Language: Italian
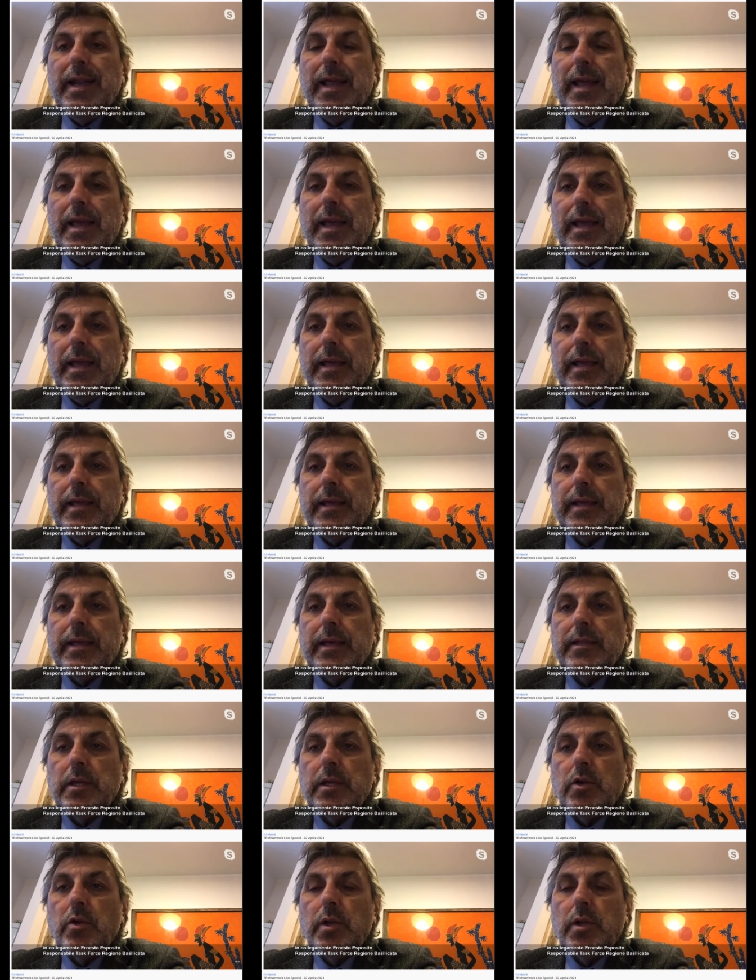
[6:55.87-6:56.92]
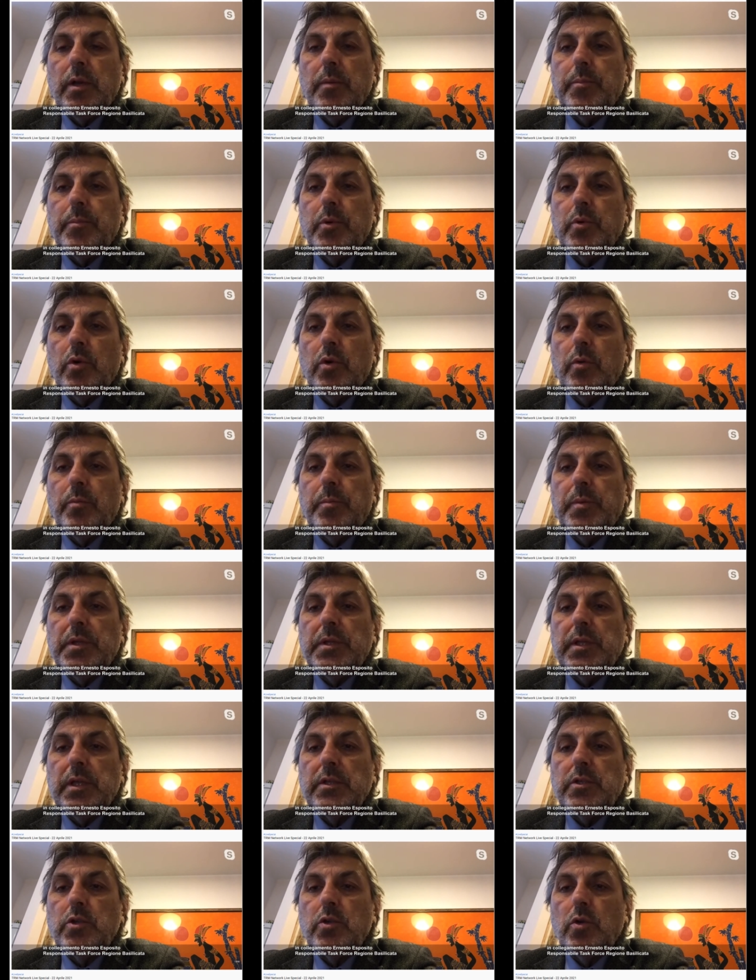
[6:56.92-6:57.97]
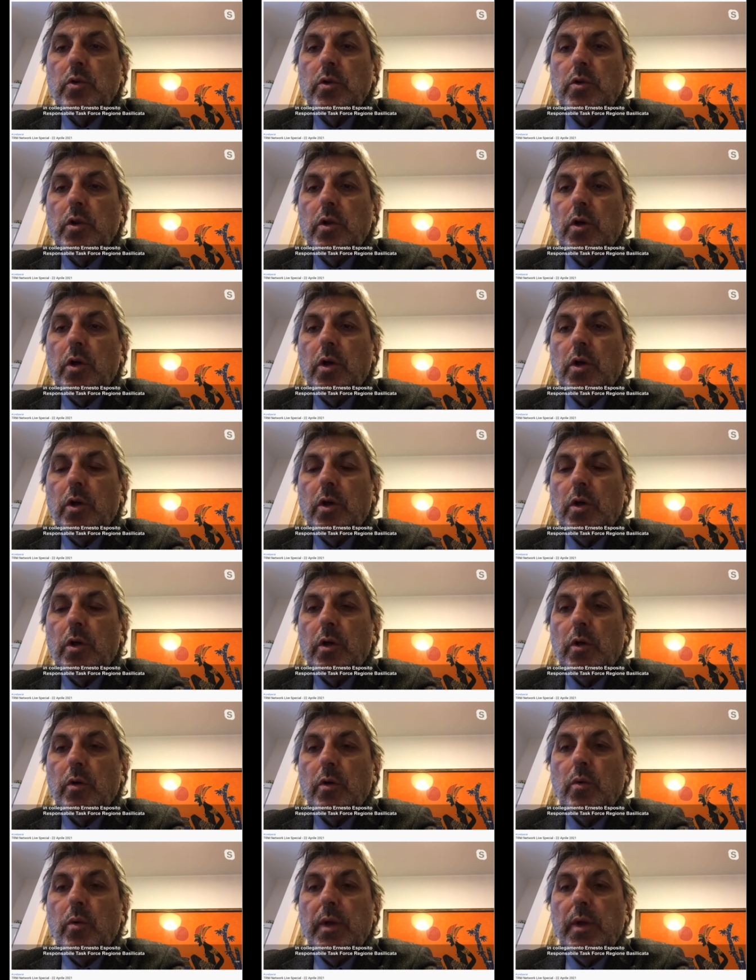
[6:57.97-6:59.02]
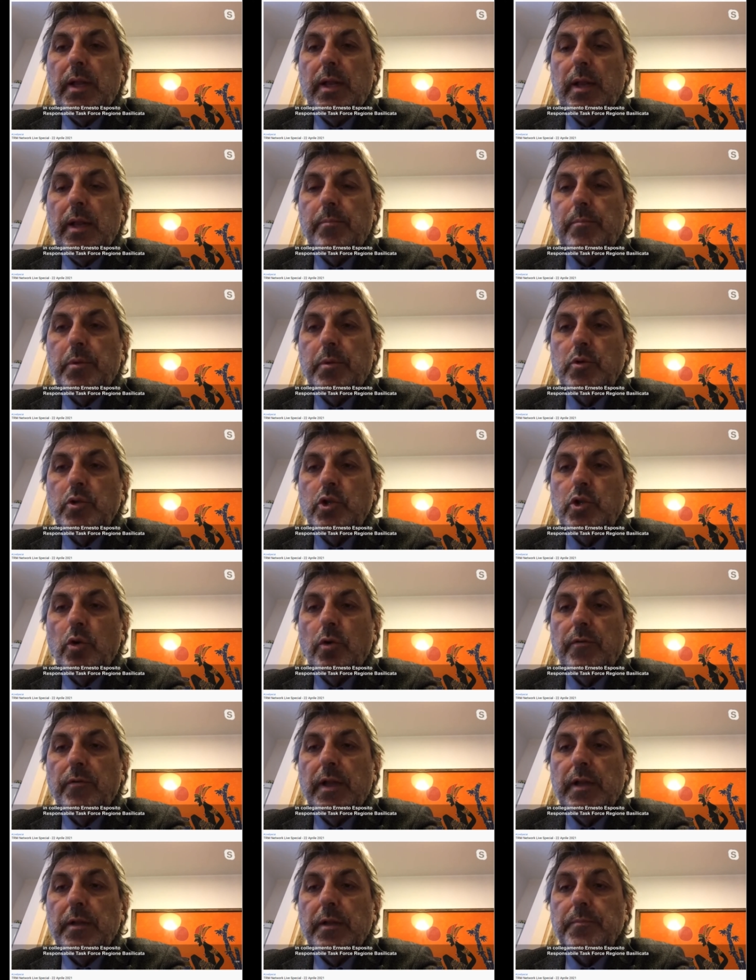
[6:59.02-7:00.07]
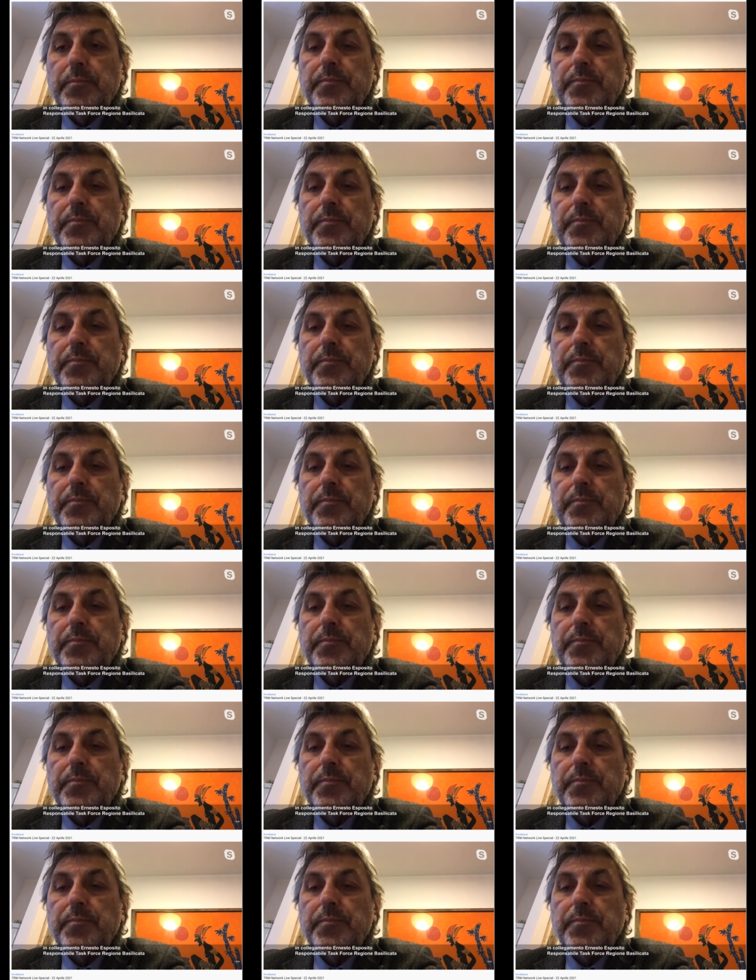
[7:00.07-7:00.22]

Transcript: le eh, categorie più colpite sono eh, quelle più giovani.